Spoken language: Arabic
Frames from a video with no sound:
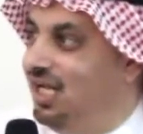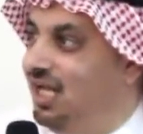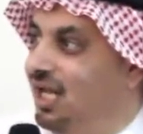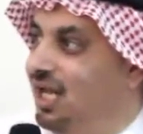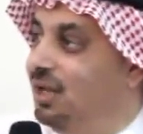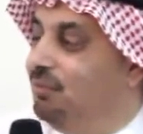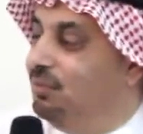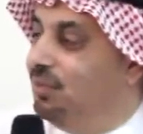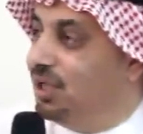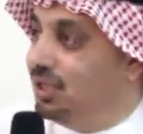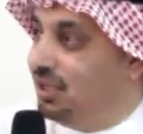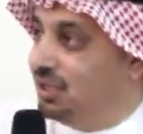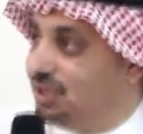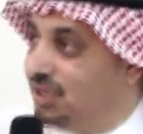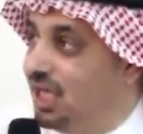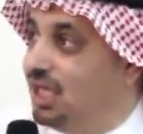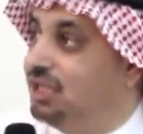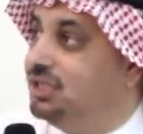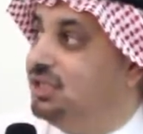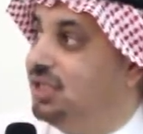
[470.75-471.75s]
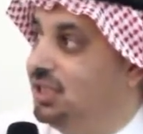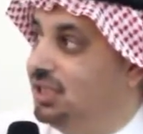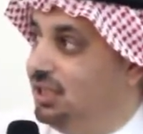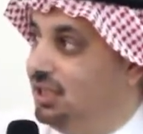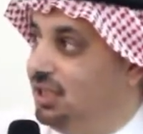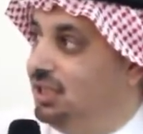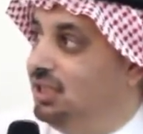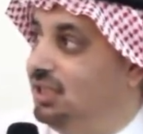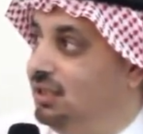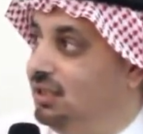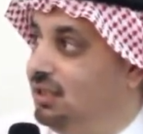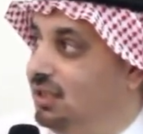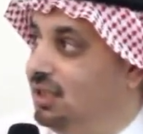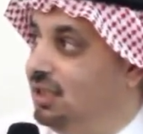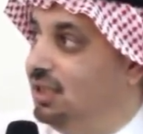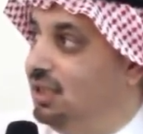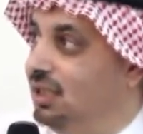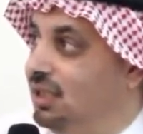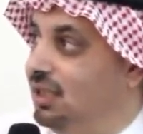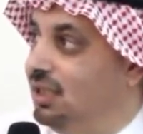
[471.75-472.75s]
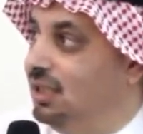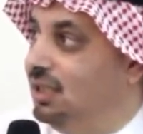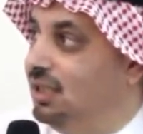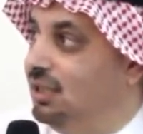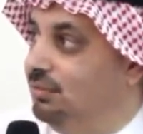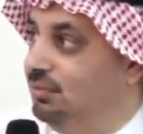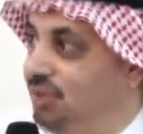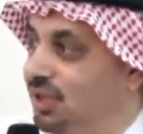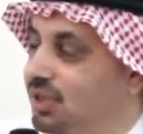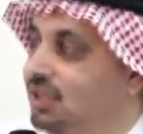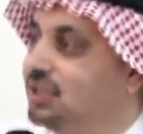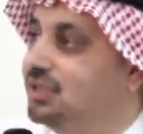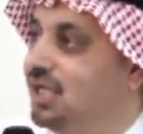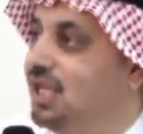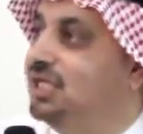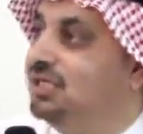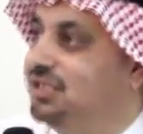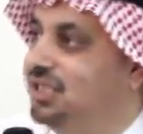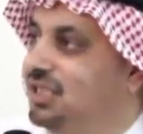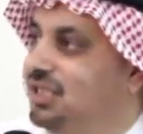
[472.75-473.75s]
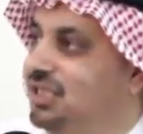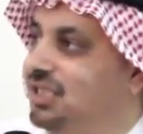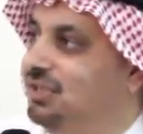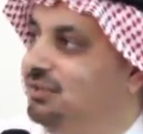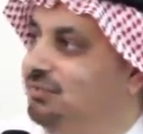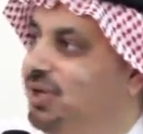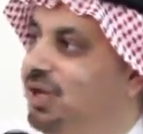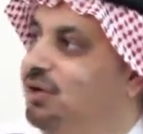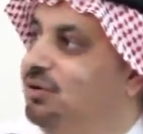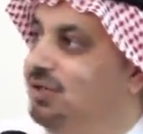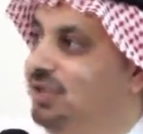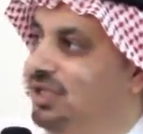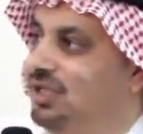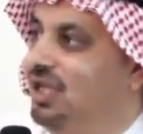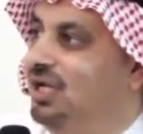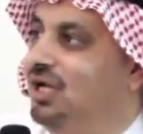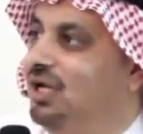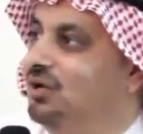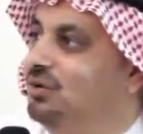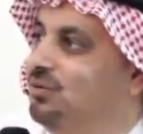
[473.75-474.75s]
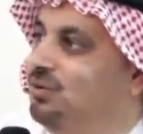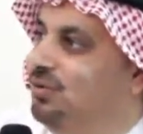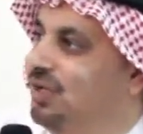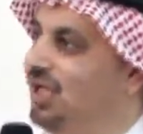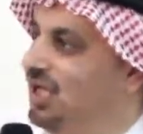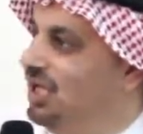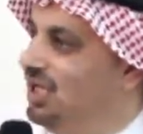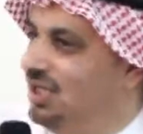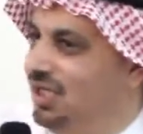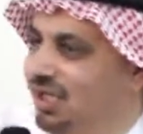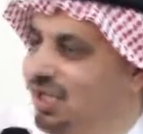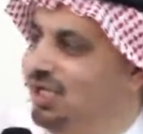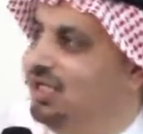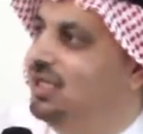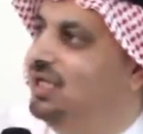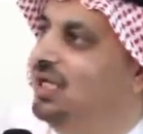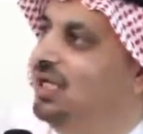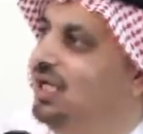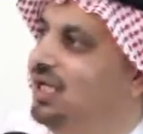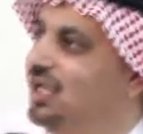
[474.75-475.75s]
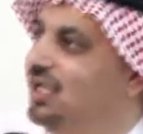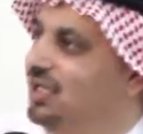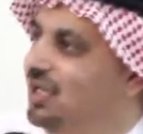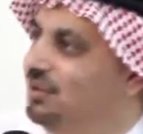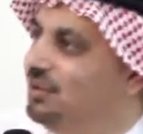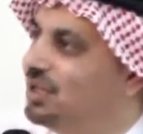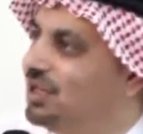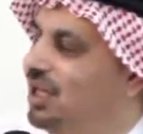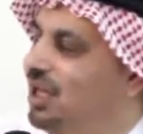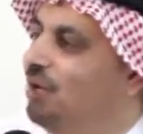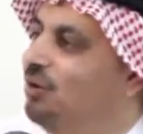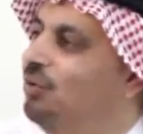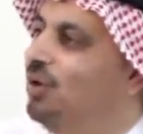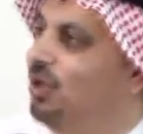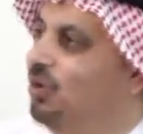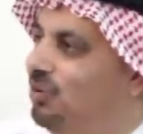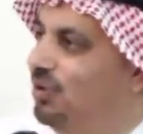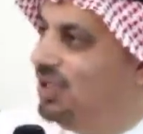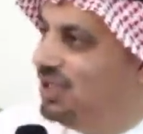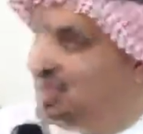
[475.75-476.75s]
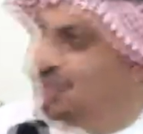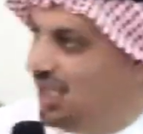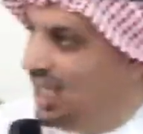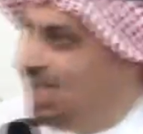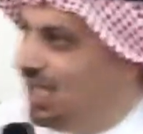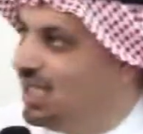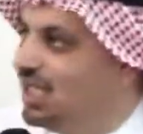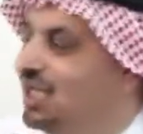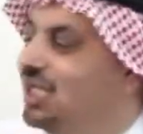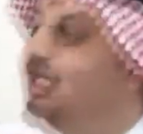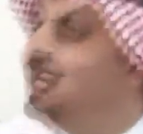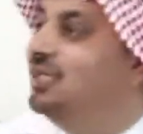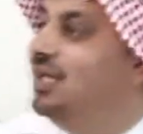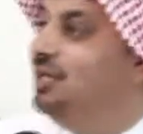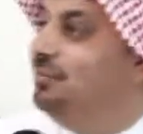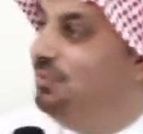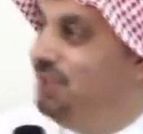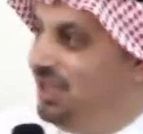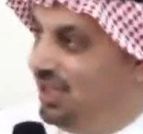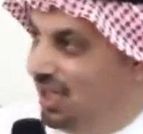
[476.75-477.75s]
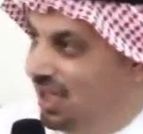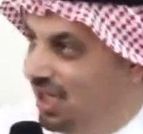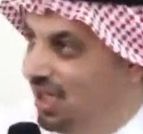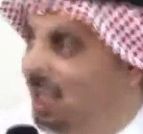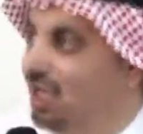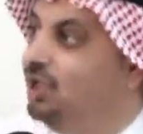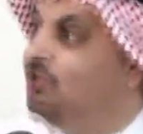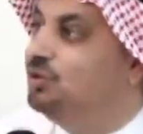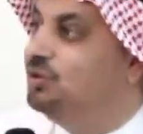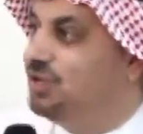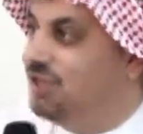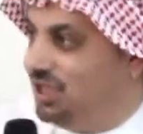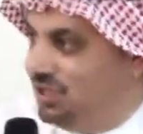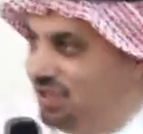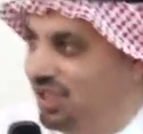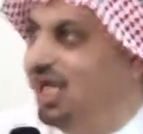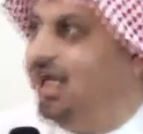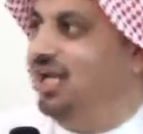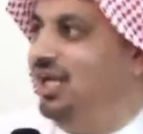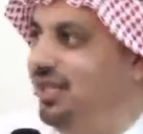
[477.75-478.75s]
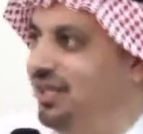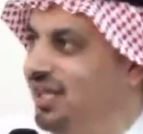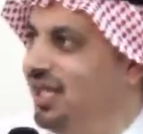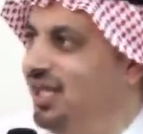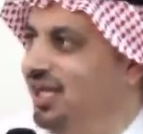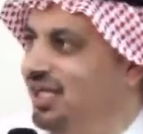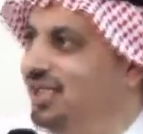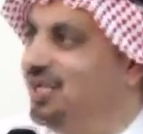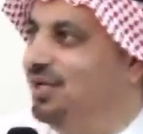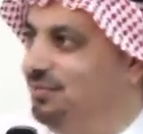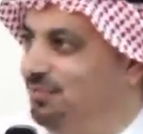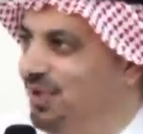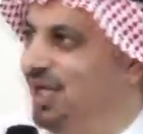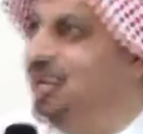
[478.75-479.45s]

جميل باختصار مثال شديد مثال حلو باختصار شديد ما اريد ان اقوله ان النمط الاول هو السائد لان البيئه تشجع على ذلك.